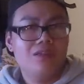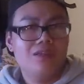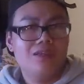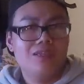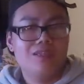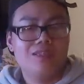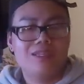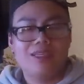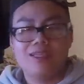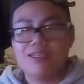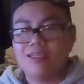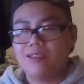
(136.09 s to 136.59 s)
Ich
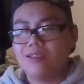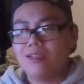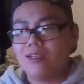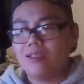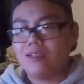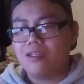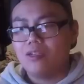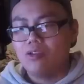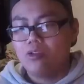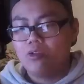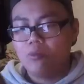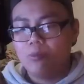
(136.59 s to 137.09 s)
denke, ich kriege
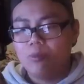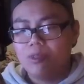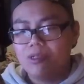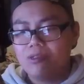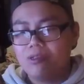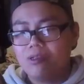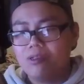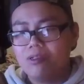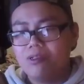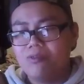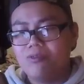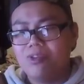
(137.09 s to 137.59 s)
da noch ein
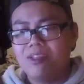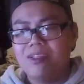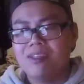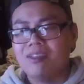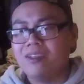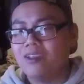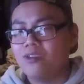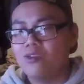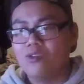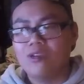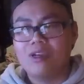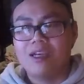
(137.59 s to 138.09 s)
besseres. Wenn nicht,
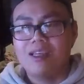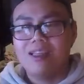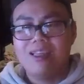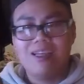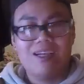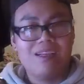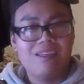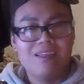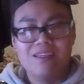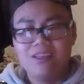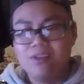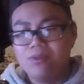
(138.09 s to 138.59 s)
dann irgendein
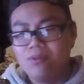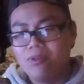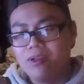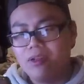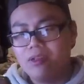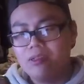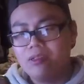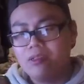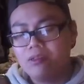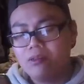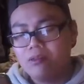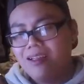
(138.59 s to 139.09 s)
Lucky
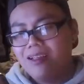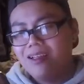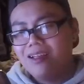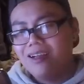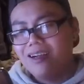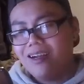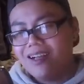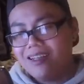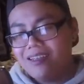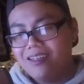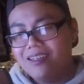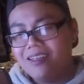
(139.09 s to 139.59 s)
vielleicht.
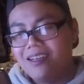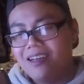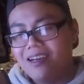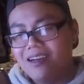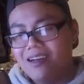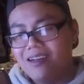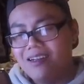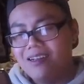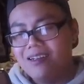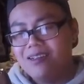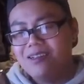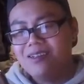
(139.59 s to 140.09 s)

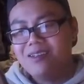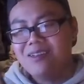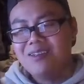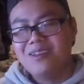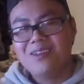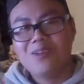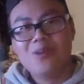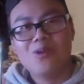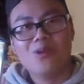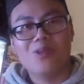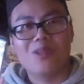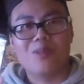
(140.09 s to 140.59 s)
Radikal.
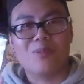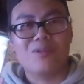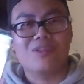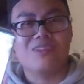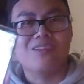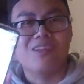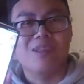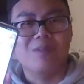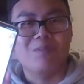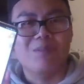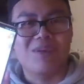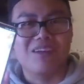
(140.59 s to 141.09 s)

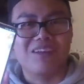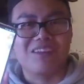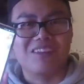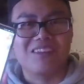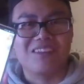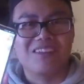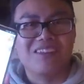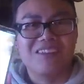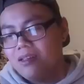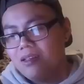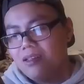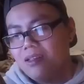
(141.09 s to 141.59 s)
100%
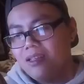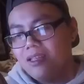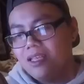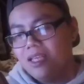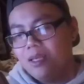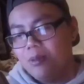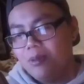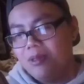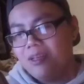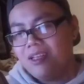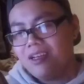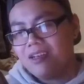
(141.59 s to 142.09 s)
Max.
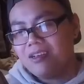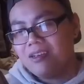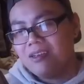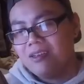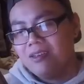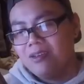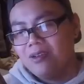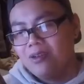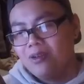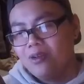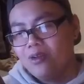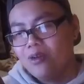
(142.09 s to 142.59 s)
Ibitak.
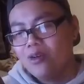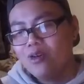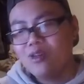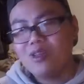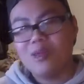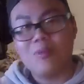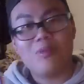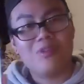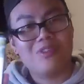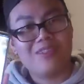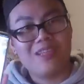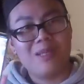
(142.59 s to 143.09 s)

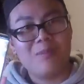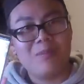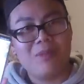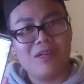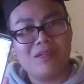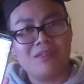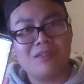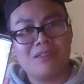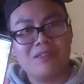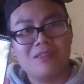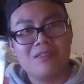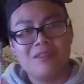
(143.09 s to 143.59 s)
100%
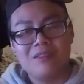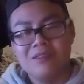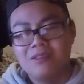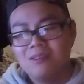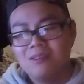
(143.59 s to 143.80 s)
Max.